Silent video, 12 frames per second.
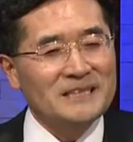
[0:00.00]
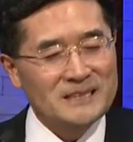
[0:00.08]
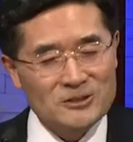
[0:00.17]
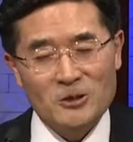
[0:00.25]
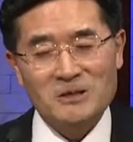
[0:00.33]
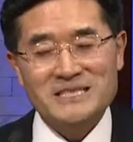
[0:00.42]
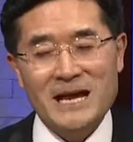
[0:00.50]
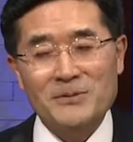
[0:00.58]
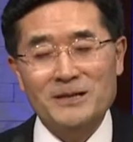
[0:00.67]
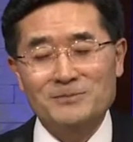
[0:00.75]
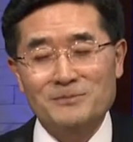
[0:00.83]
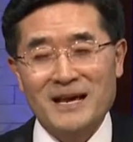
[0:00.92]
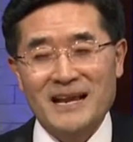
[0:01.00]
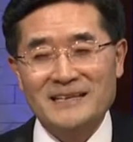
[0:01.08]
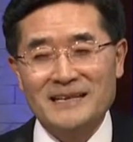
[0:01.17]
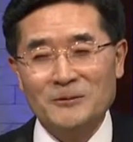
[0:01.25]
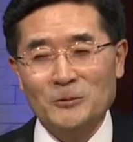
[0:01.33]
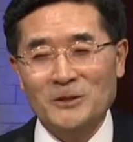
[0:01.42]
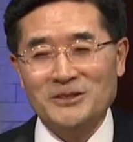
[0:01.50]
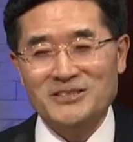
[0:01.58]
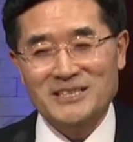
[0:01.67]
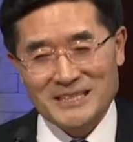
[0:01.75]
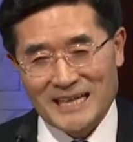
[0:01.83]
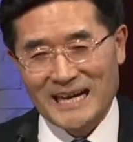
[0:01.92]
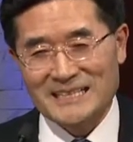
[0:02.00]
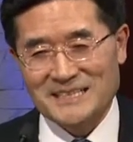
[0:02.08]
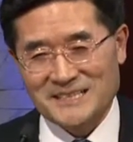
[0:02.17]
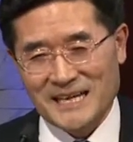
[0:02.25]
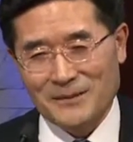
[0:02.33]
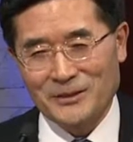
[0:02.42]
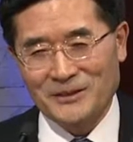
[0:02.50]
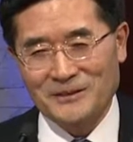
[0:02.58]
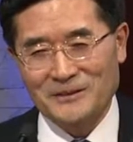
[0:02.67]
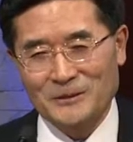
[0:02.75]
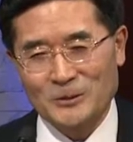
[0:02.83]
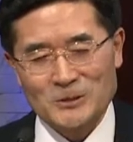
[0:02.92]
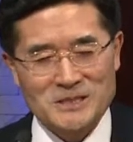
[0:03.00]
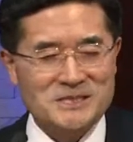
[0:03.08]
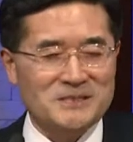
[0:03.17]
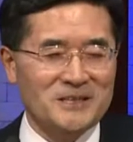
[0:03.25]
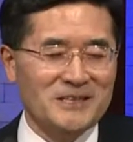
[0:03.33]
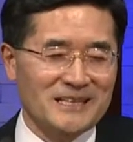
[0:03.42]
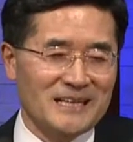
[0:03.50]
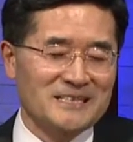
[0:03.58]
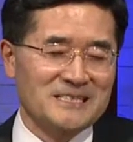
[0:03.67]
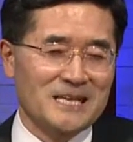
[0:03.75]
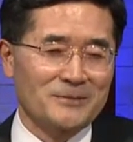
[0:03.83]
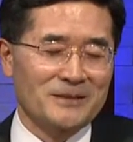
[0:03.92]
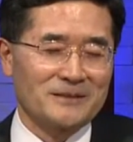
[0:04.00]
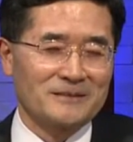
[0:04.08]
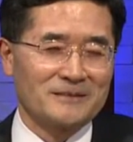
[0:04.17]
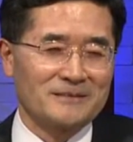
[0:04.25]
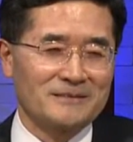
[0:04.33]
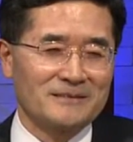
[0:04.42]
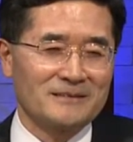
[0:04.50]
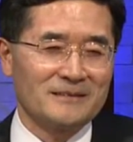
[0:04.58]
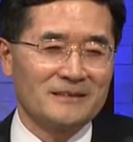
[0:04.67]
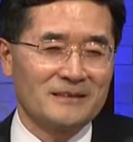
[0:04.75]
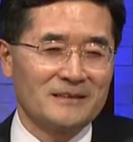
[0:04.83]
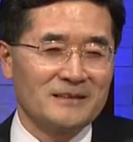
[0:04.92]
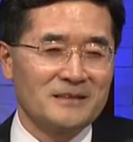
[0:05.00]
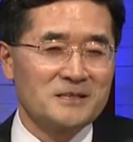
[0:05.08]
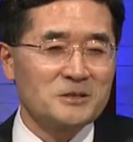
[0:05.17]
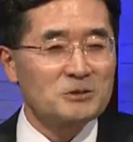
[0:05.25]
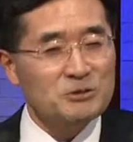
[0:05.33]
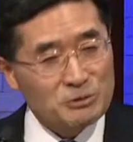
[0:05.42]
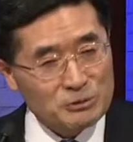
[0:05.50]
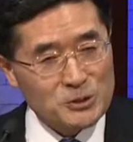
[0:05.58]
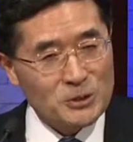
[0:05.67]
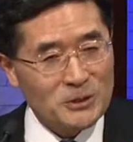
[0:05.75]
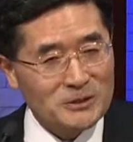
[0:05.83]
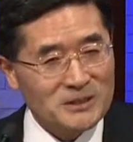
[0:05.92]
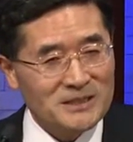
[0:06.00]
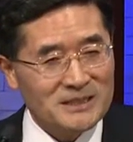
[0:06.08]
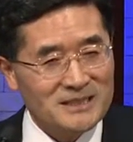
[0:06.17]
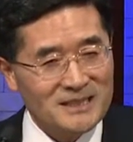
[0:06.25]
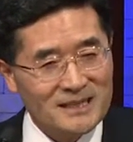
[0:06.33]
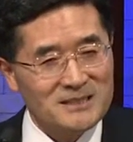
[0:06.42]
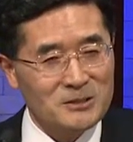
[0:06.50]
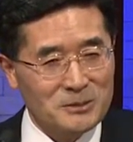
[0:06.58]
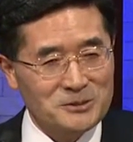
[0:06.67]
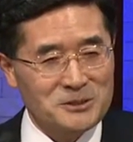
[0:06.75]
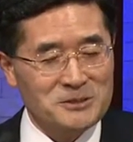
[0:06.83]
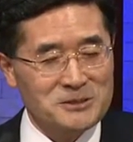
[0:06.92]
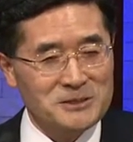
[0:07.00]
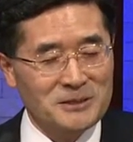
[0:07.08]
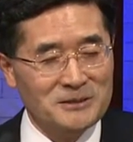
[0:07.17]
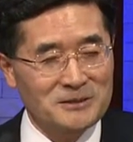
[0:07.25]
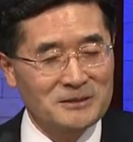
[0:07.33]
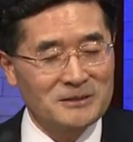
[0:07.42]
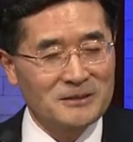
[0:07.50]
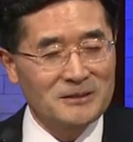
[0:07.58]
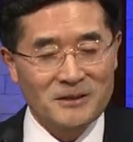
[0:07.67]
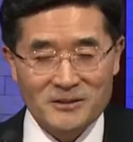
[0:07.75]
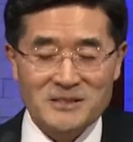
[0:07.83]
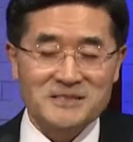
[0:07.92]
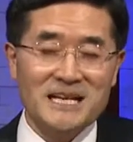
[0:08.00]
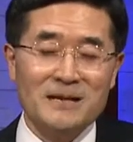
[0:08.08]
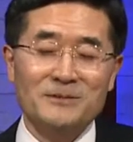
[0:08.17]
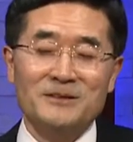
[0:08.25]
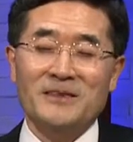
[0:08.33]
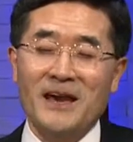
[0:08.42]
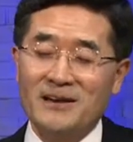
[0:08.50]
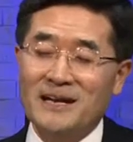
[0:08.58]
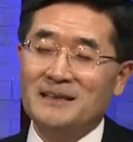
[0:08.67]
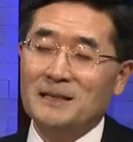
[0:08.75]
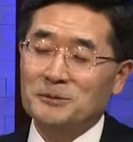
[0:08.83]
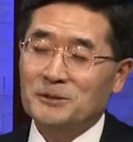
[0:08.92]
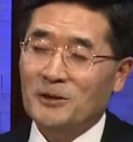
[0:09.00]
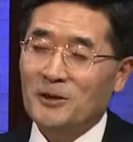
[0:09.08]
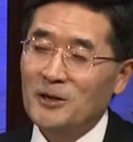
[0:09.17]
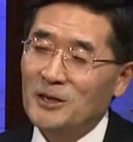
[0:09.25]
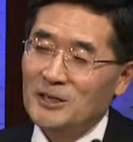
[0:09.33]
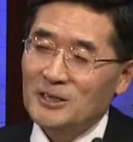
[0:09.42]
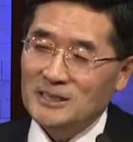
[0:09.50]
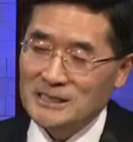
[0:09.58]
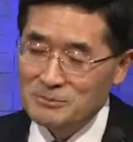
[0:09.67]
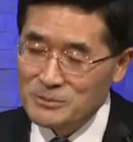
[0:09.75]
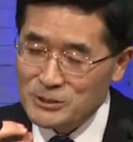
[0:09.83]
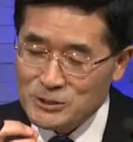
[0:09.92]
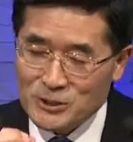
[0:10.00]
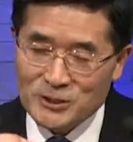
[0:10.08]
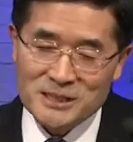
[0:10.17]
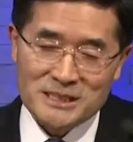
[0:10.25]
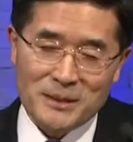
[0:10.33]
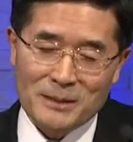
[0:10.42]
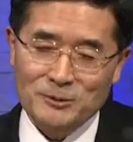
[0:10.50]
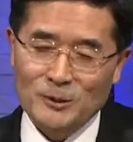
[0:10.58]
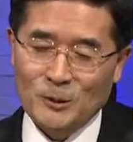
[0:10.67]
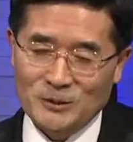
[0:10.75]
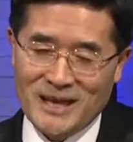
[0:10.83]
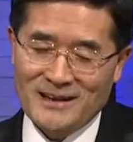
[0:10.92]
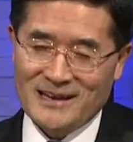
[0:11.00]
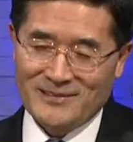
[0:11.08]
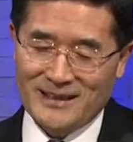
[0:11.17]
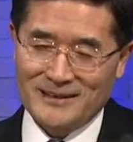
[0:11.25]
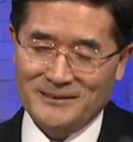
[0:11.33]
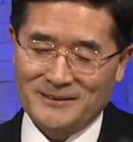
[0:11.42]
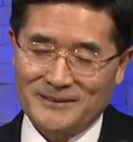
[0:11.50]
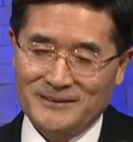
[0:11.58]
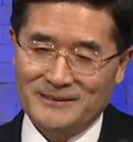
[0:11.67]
인종차별뿐만 아니라 또 인간차별도 있어요. 인간차별. 그래서 수조론 이야기 들어보셨죠? 어떤 사람은 태어날 때부터 금수저를 입에 물고 태어난다는 거예요.